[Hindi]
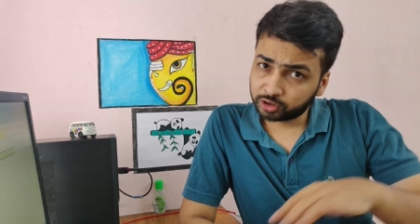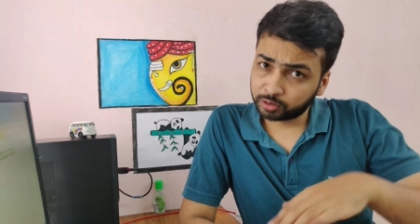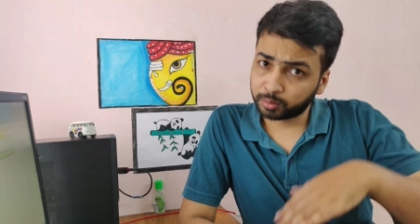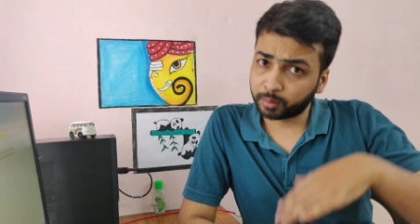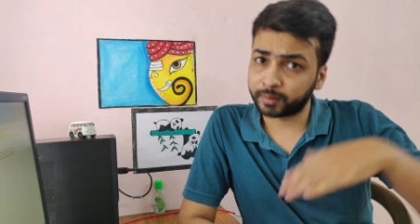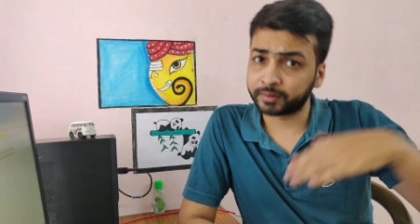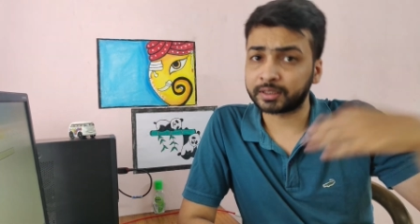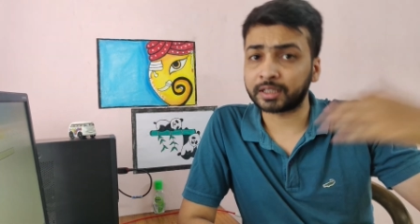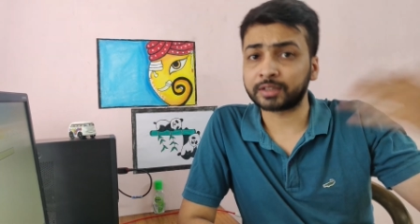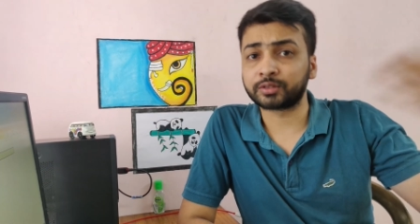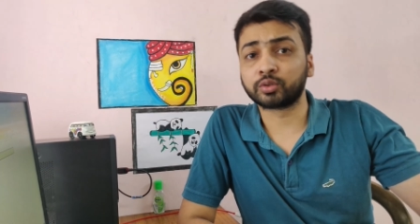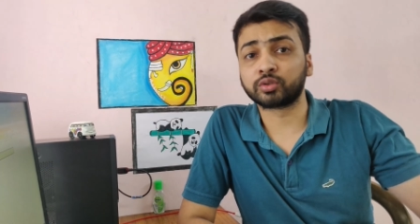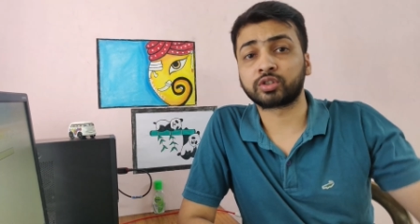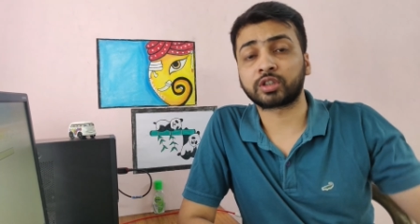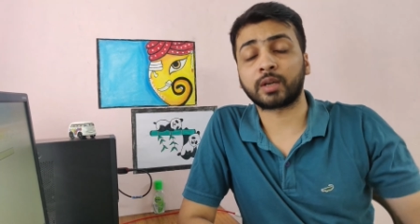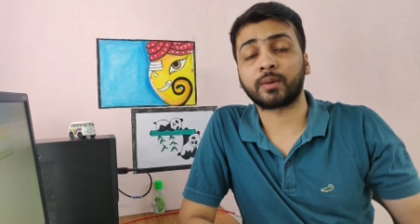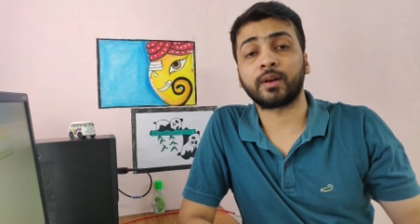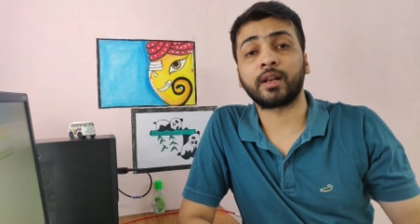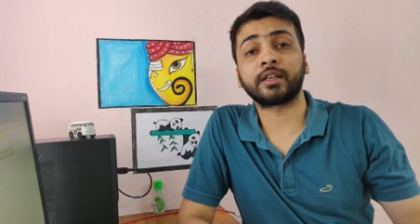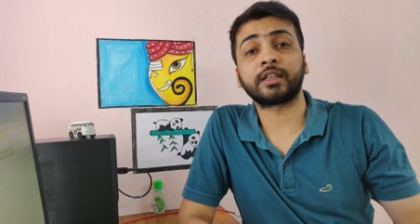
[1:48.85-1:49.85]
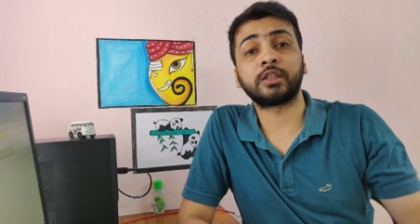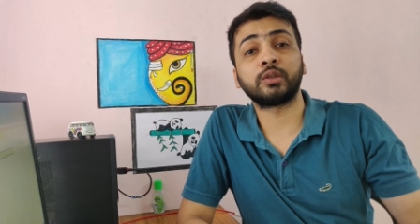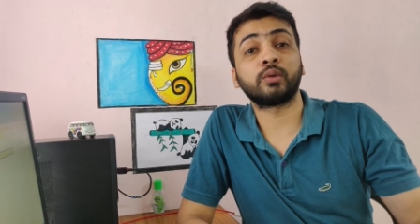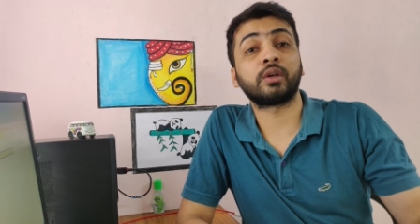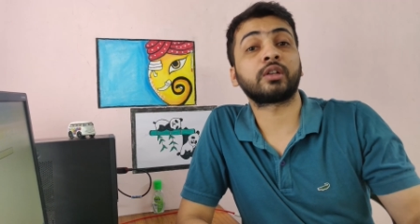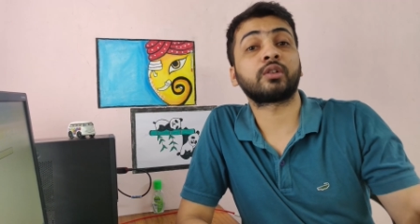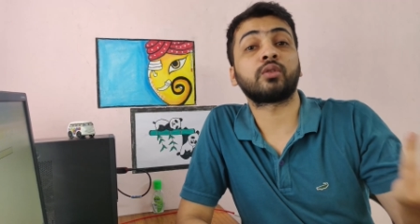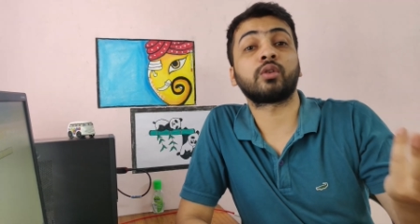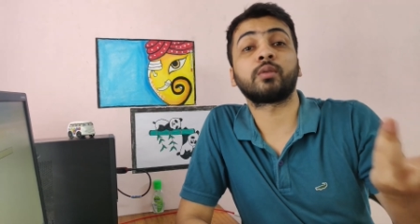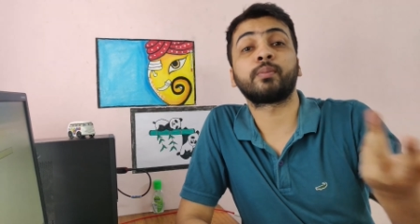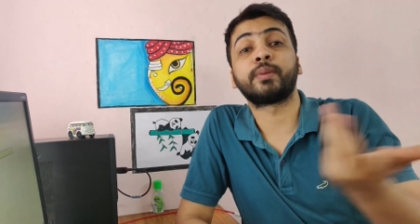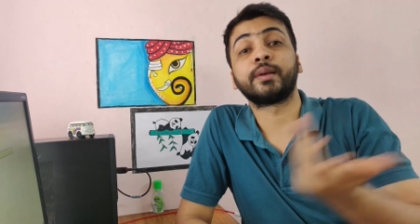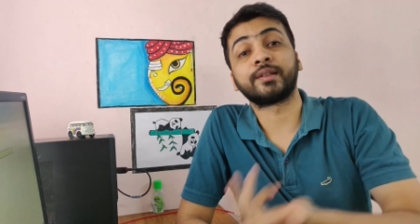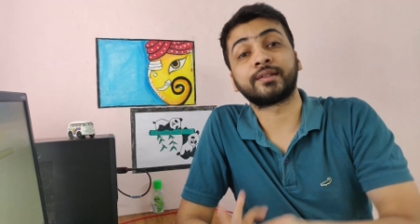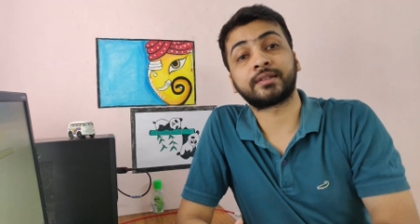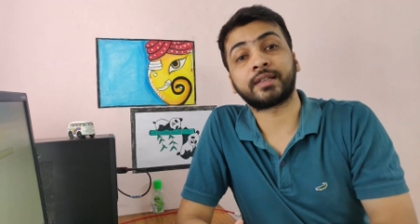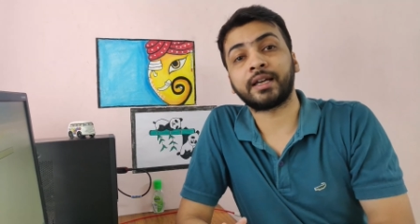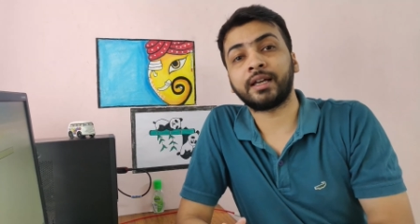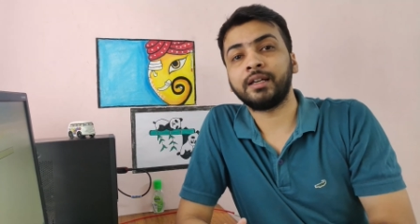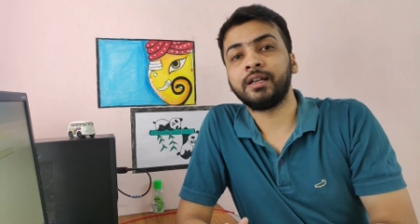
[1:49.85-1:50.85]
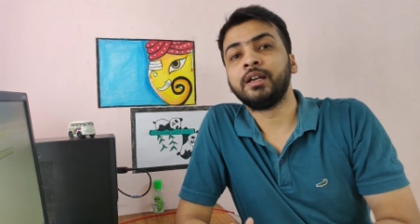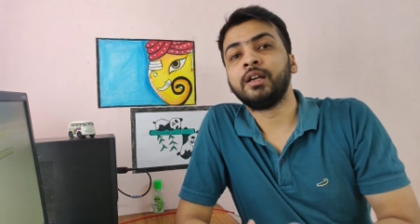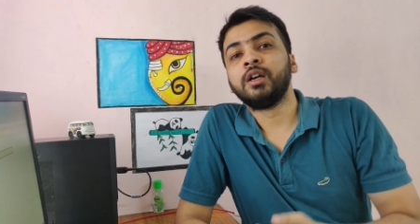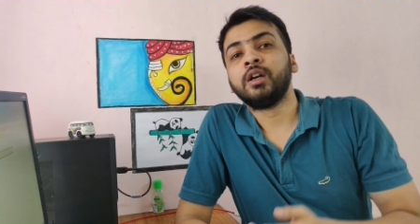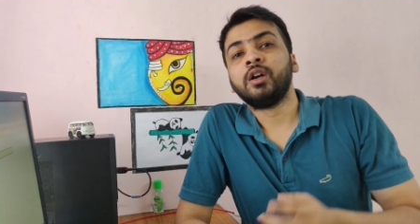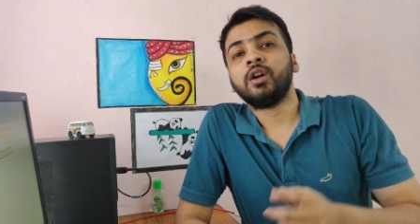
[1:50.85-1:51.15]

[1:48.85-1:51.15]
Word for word: तो वो बंदा दूसरा वाला क्यूआर कोड भेजता है